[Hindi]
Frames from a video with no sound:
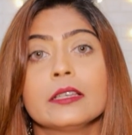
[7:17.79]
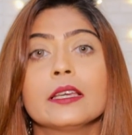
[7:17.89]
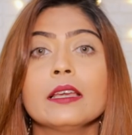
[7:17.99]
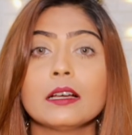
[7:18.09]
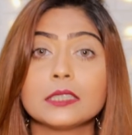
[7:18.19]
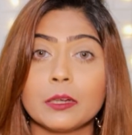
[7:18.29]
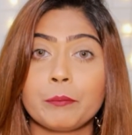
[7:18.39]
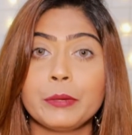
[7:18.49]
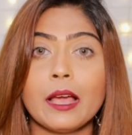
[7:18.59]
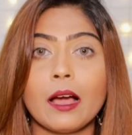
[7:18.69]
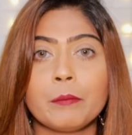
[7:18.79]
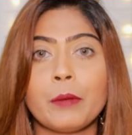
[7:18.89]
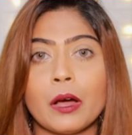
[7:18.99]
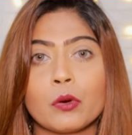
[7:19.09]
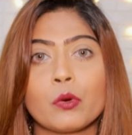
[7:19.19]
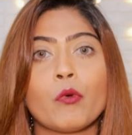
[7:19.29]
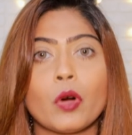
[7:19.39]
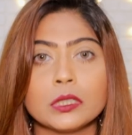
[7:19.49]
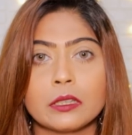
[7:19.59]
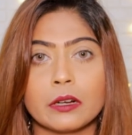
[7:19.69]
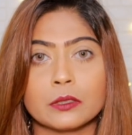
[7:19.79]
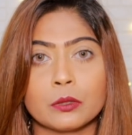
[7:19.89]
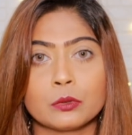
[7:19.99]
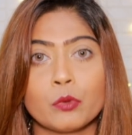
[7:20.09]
कि जब भी आप बालों को वॉश करते हो